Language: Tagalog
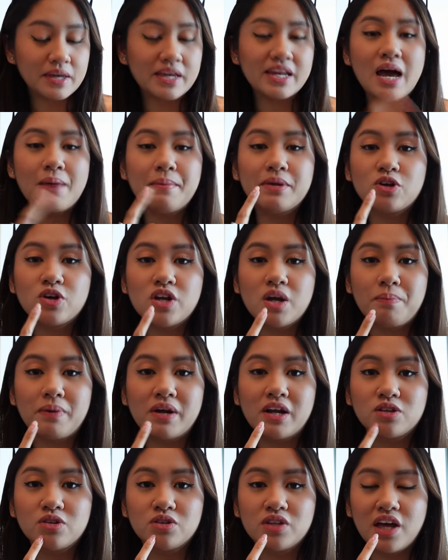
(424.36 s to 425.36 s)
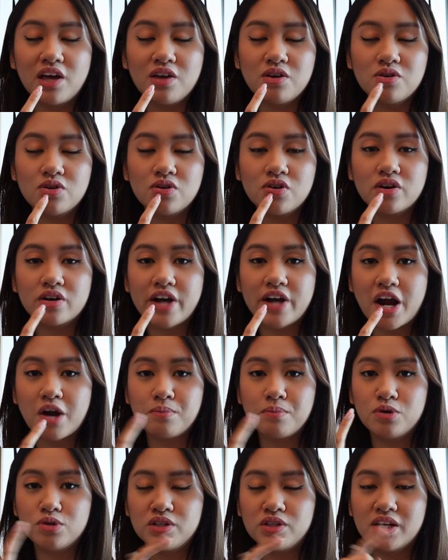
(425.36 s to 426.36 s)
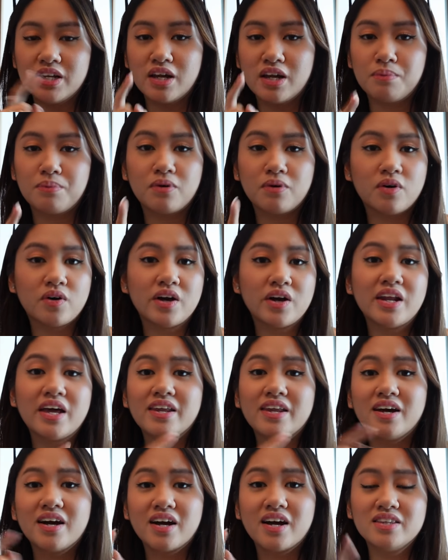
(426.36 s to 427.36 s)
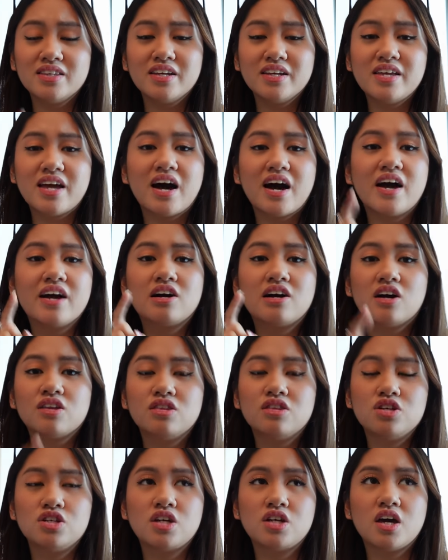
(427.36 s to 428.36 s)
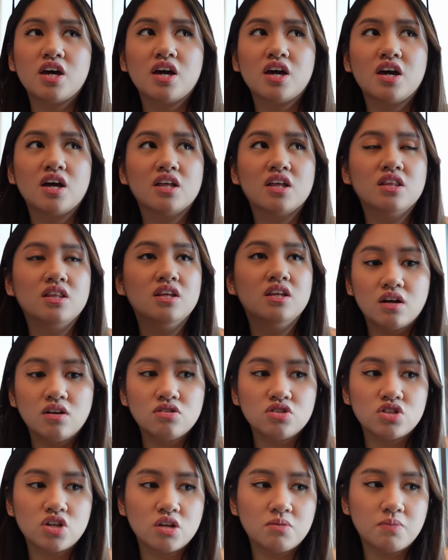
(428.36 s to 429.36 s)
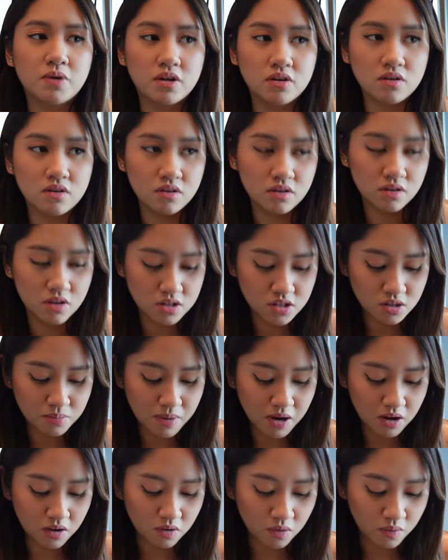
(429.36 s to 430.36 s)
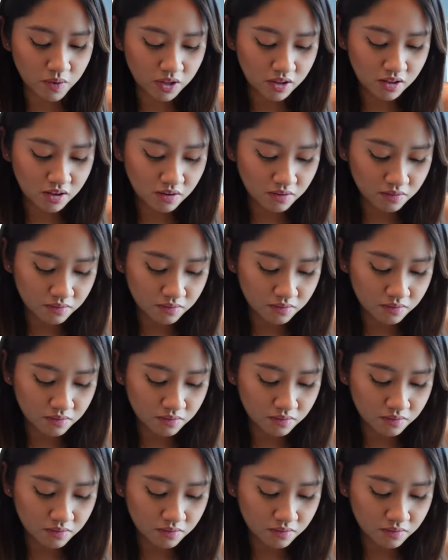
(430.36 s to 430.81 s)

Ginamit ko na pala today yung Rare Beauty Lip Oil and ang ganda niya. I got the shade... Anong shade ba yun? Nasa bag ko. Wait lang.